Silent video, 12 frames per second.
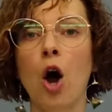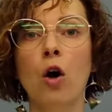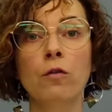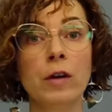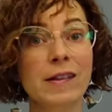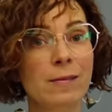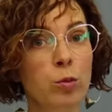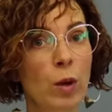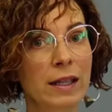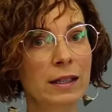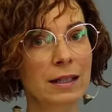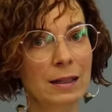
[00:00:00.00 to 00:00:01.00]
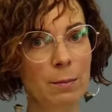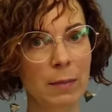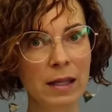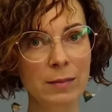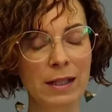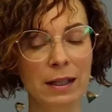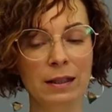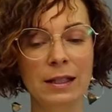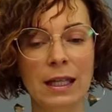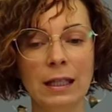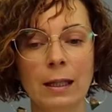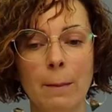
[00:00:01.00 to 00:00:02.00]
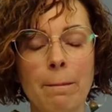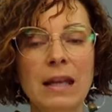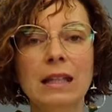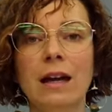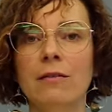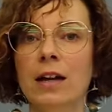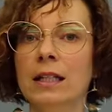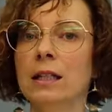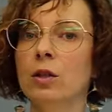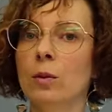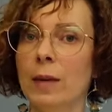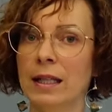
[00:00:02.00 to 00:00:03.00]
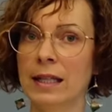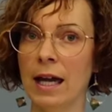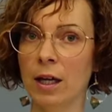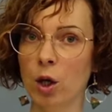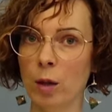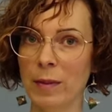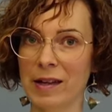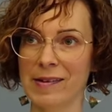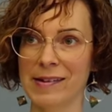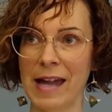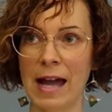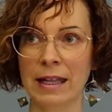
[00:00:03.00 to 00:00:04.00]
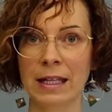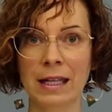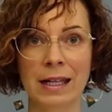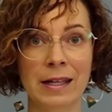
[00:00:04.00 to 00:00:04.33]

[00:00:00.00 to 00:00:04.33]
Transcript: on va exploiter les mêmes techniques mais travailler de manière commerciale.